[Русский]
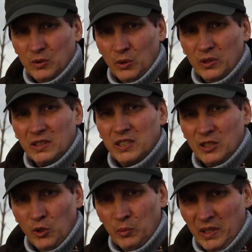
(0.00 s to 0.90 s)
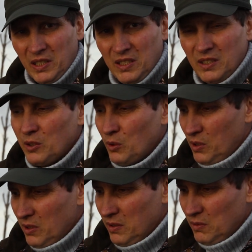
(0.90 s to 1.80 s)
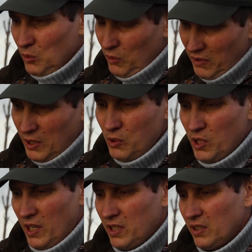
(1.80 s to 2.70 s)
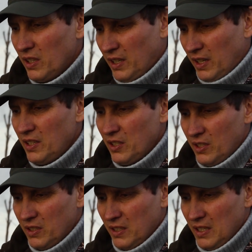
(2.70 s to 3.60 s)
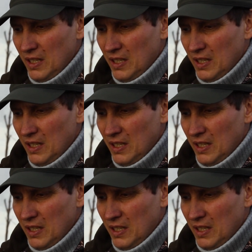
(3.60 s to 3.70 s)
то и съедобная резина тоже. Ну и поручает она, конечно.